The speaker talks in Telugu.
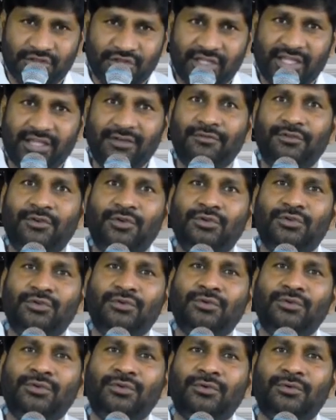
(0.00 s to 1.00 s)
దేవుడు
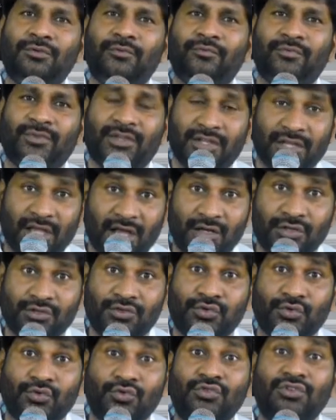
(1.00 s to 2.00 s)
నాకు
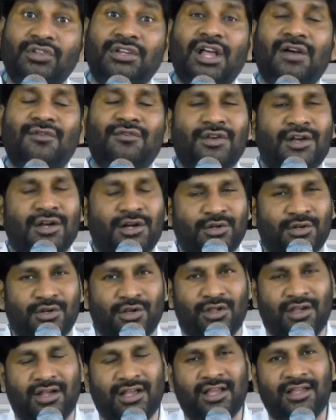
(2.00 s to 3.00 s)
తోడుగా ఉన్నాడు
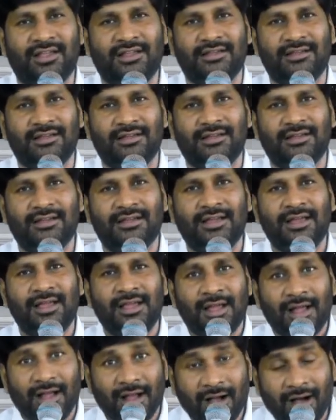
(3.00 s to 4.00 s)
కనుక
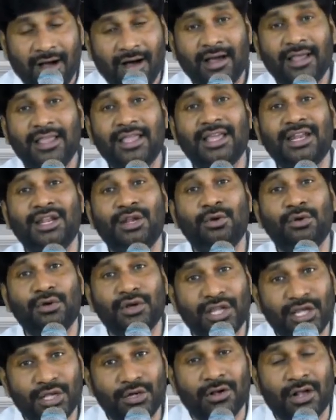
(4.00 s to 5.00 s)
ఆయనను
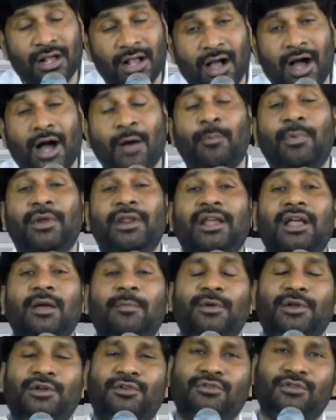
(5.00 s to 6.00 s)
నేను కాపరిగా
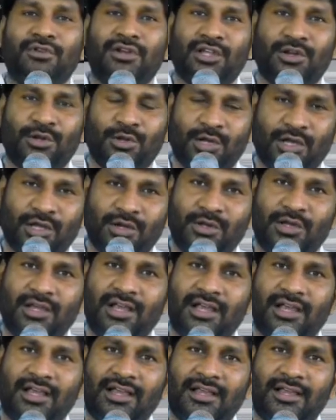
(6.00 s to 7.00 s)
పెట్టుకున్నాను కనుక
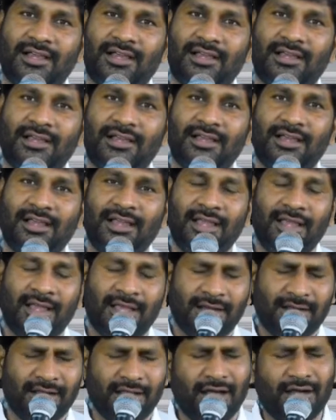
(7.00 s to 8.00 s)

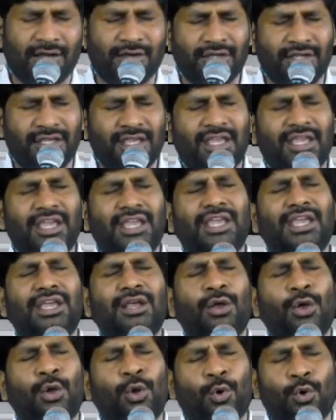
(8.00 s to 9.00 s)
నాకు ఏ
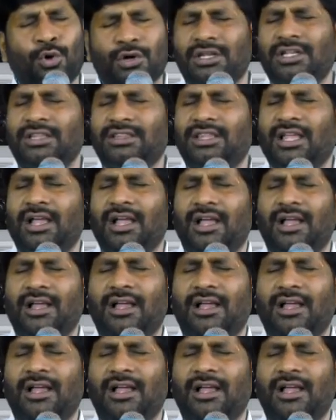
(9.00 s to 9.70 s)
కొరత